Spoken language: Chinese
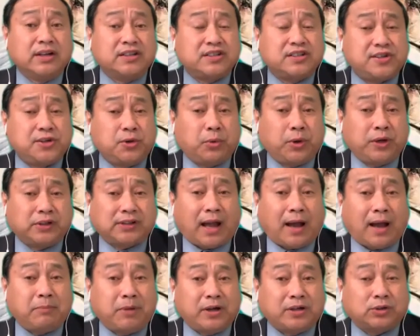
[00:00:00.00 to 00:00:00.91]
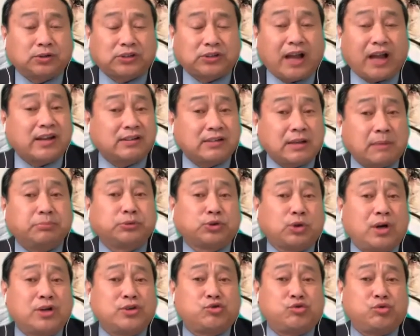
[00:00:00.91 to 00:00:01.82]
机会大门之后，他也在不
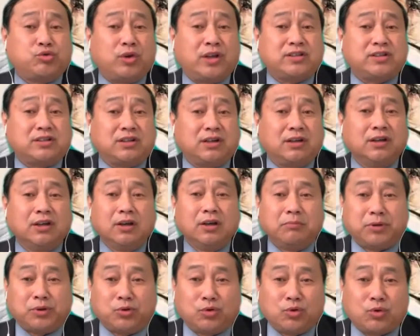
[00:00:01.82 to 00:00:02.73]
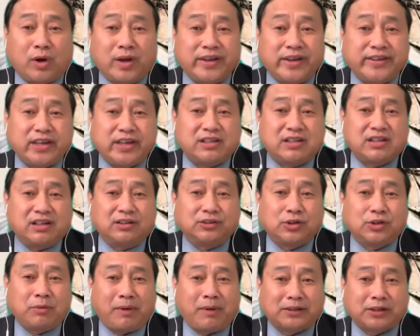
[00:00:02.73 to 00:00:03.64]
断学习，比如关于疫情，
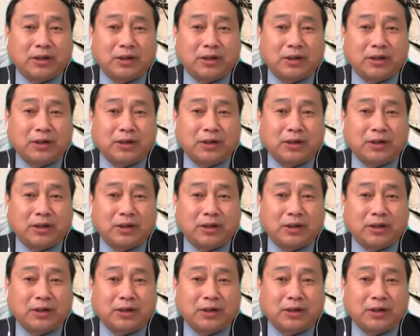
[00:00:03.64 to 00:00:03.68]
对吧？